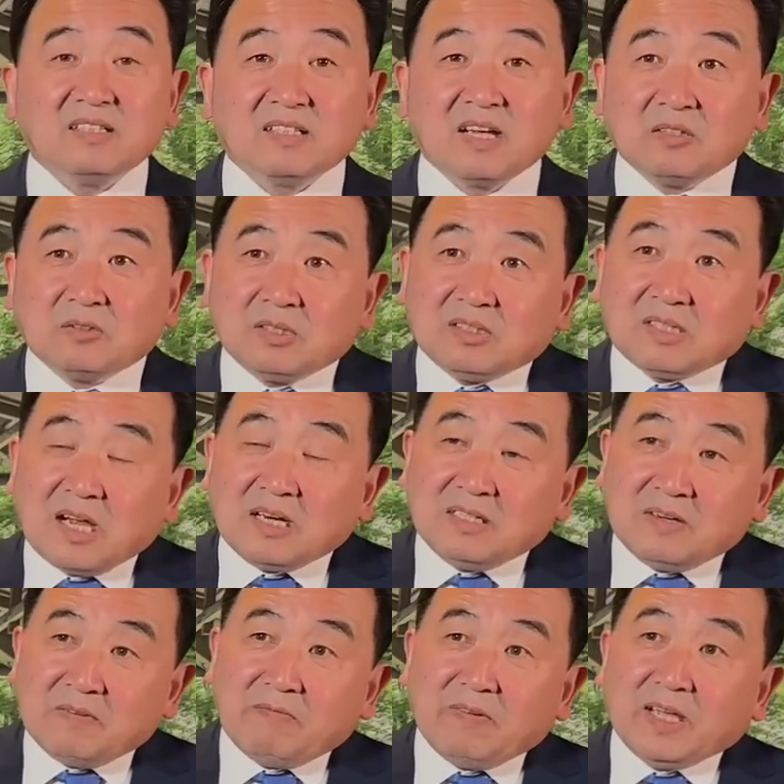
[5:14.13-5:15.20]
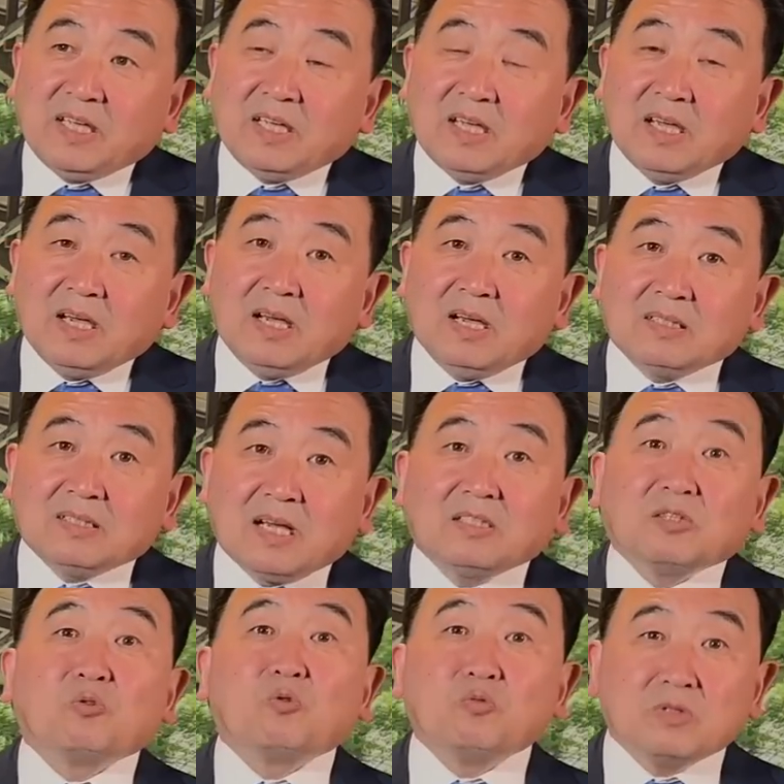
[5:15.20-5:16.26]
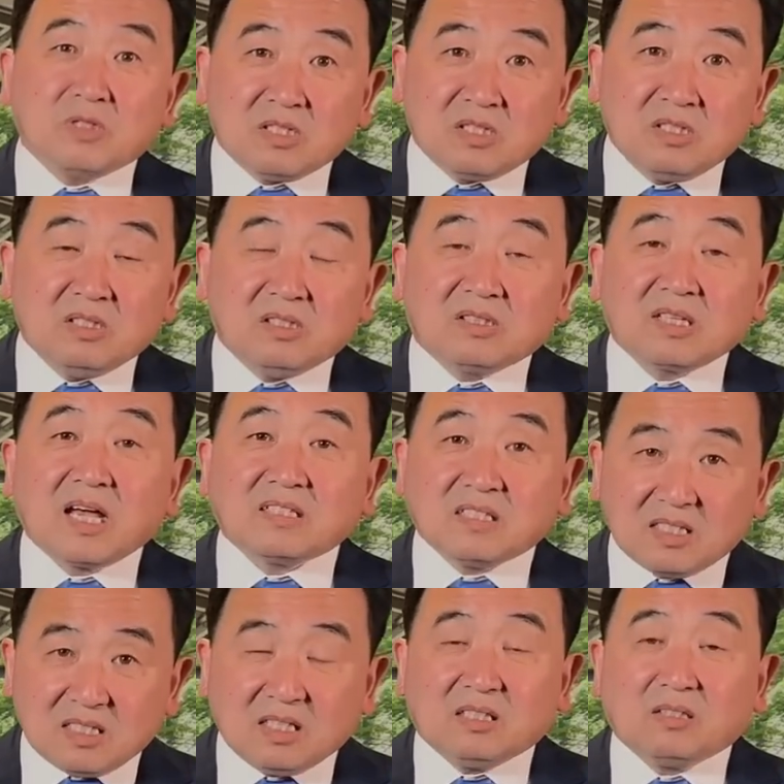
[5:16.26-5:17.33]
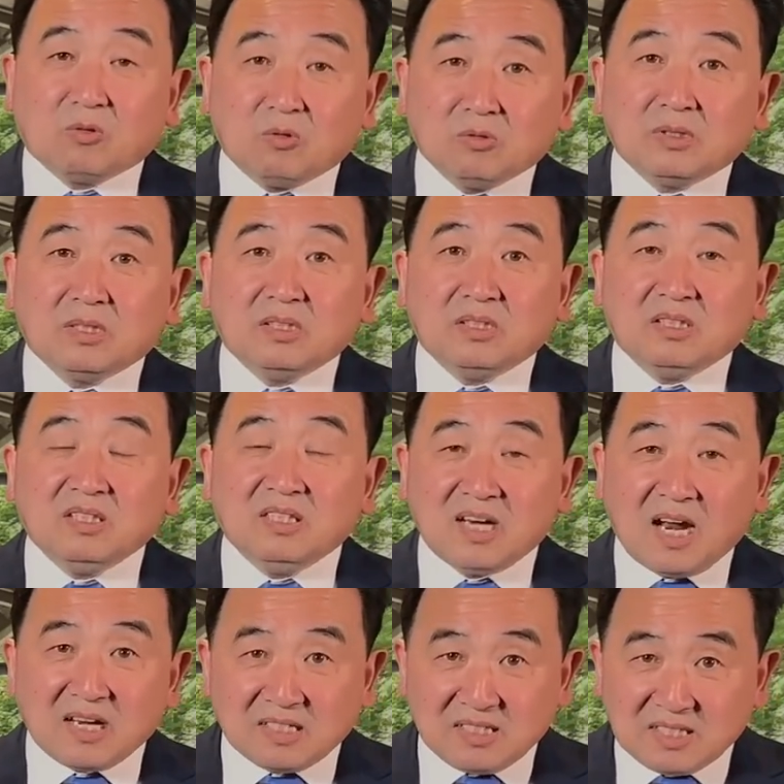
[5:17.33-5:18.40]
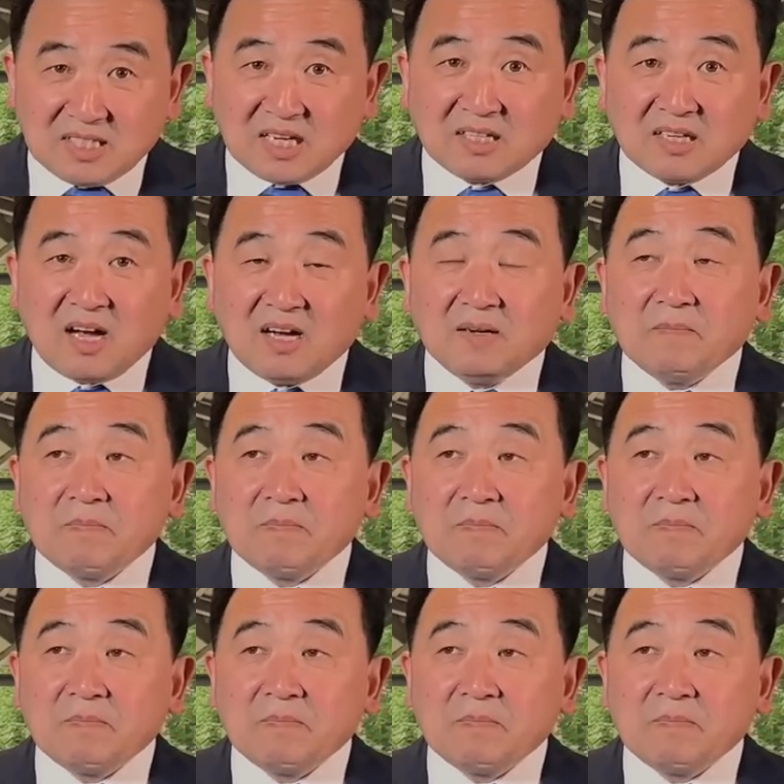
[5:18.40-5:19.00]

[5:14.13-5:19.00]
他他认为他的公司，他自己的公司依然很健康。